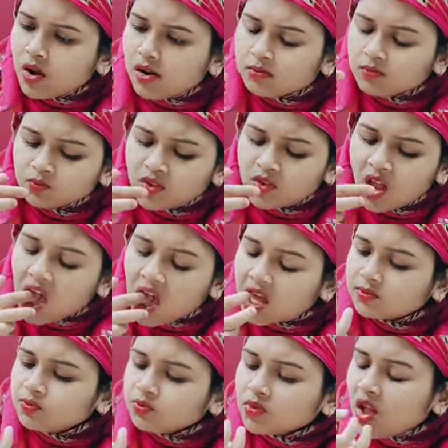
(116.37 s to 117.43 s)
চামচ দে খাতে
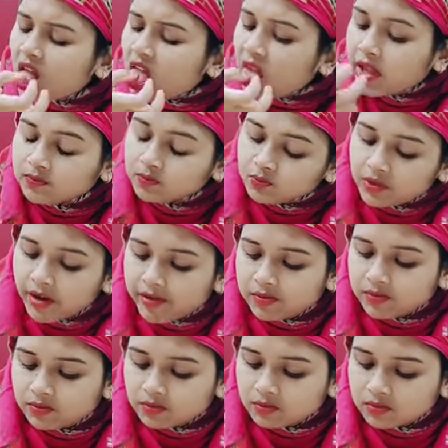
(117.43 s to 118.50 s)
মন চায় না ওই
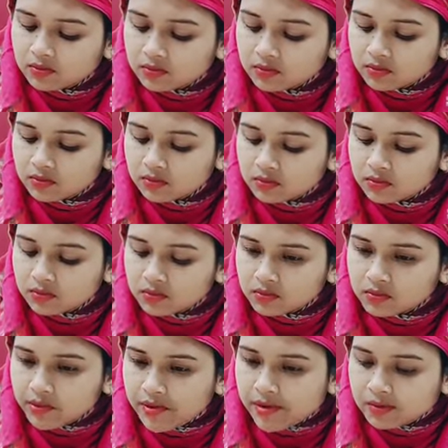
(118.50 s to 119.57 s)
যতই চামচ দিয়ে
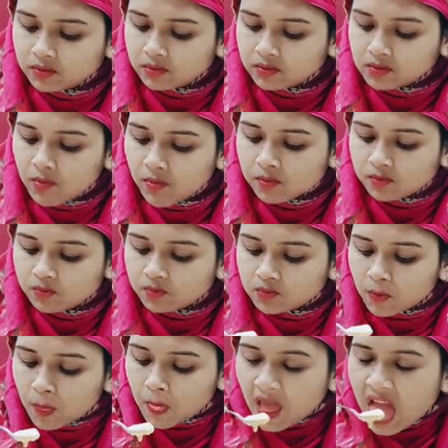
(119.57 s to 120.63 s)
খাই কিন্তু ওই
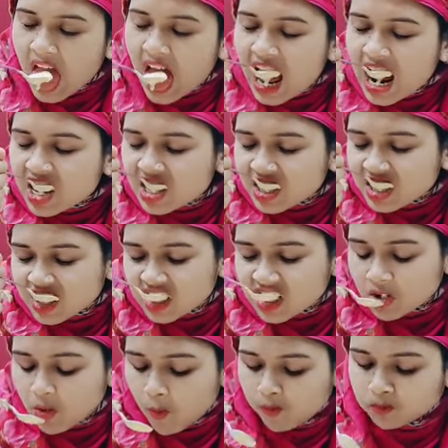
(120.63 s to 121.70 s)
আর্ধে খাওয়ার একটা অভ্যাস
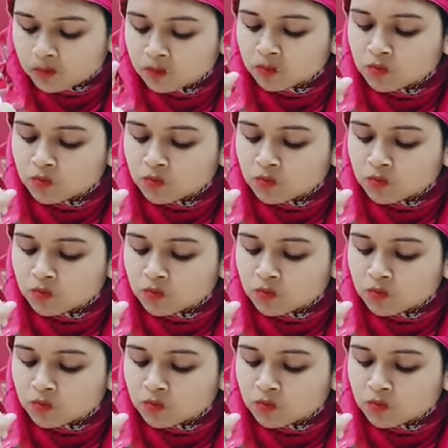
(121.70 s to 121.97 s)
থাকে যায় এই